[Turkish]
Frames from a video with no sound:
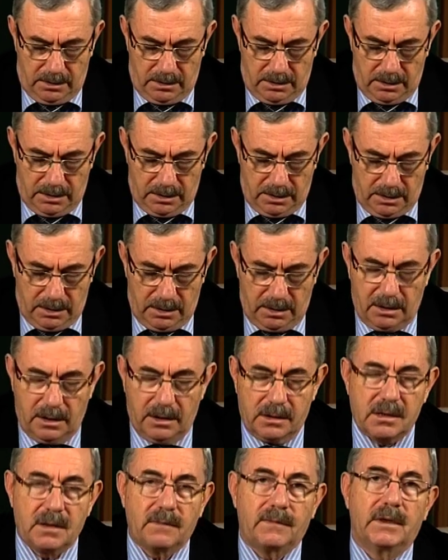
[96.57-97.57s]
e,
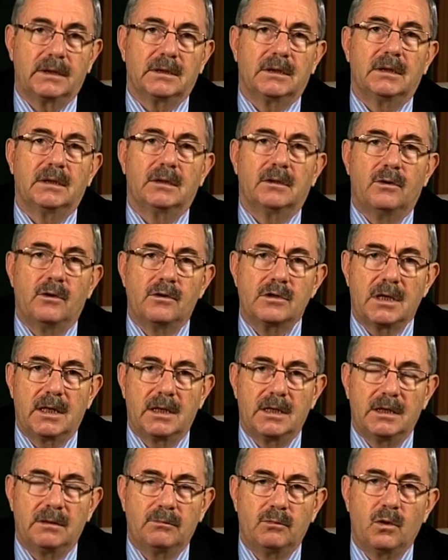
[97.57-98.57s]
sıfatı,
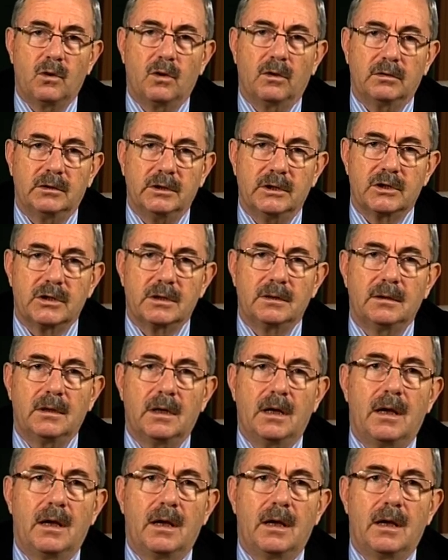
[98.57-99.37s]
özelliği bu olduğu için